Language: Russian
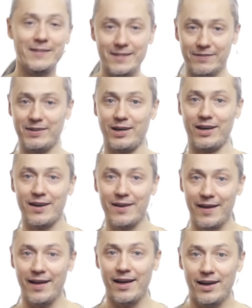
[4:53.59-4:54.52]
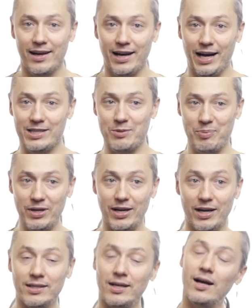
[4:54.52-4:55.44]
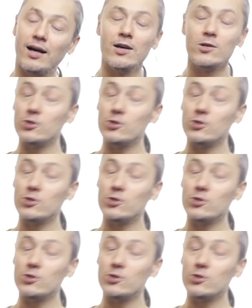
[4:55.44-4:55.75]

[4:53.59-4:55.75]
девкой, а теперь она